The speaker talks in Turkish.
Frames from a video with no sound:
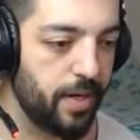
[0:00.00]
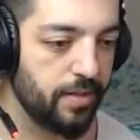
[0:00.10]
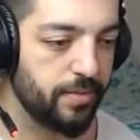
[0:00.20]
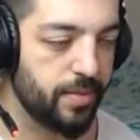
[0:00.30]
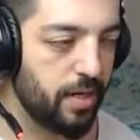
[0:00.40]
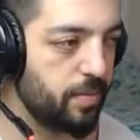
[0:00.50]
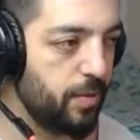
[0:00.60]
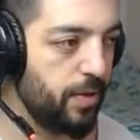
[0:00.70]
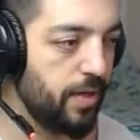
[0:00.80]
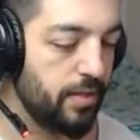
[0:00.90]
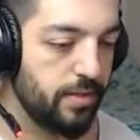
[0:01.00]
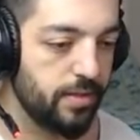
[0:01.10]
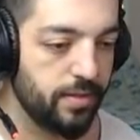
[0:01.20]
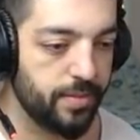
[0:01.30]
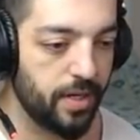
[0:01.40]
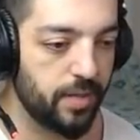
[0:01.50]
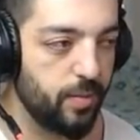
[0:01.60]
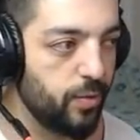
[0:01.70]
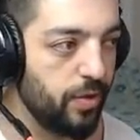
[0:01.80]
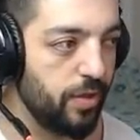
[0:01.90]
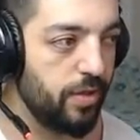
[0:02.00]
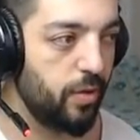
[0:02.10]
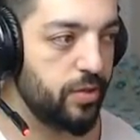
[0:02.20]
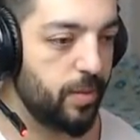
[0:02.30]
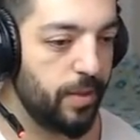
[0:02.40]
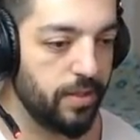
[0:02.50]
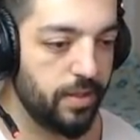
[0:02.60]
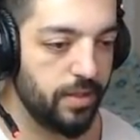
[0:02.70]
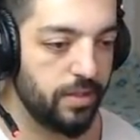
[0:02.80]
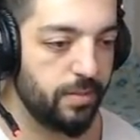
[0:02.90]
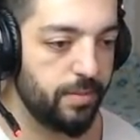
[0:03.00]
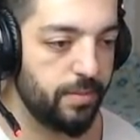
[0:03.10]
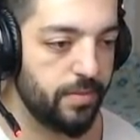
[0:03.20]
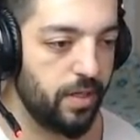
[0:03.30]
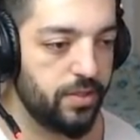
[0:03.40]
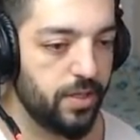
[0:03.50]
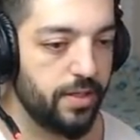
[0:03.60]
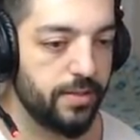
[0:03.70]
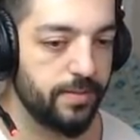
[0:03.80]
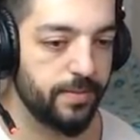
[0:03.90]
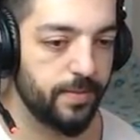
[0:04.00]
Bırak bırakmıyor ya. Bırakmıyor onu. O zaman kaçar.